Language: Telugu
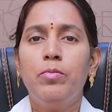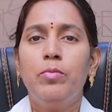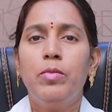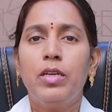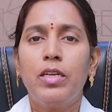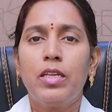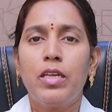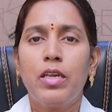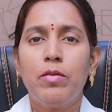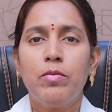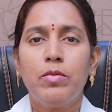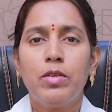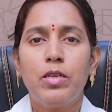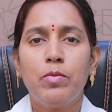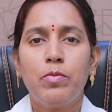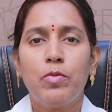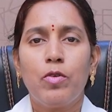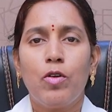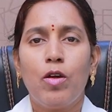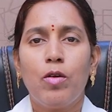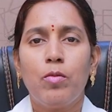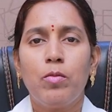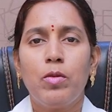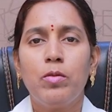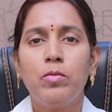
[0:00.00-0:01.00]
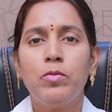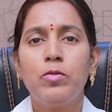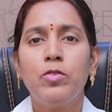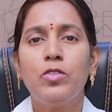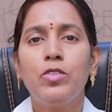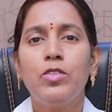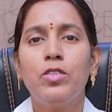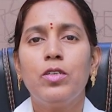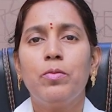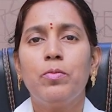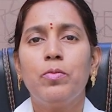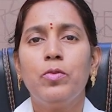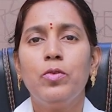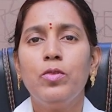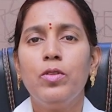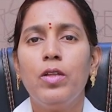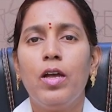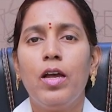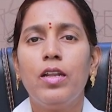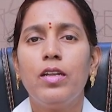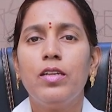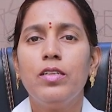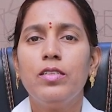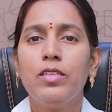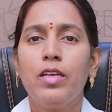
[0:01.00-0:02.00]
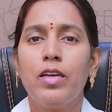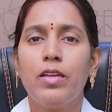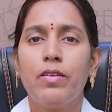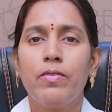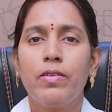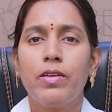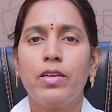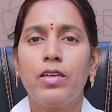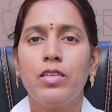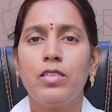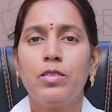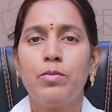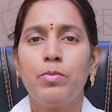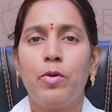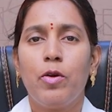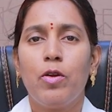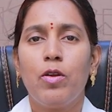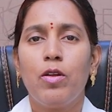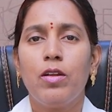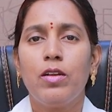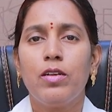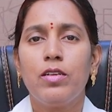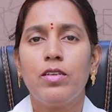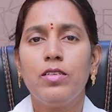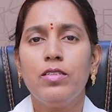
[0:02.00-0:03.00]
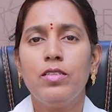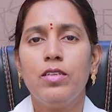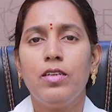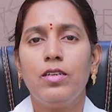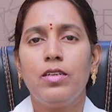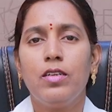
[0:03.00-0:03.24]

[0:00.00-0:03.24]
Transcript: మనకి ఏమైనా ప్రాబ్లం వచ్చినప్పుడు దాన్ని సర్వైకల్ స్పాండ్లైటిస్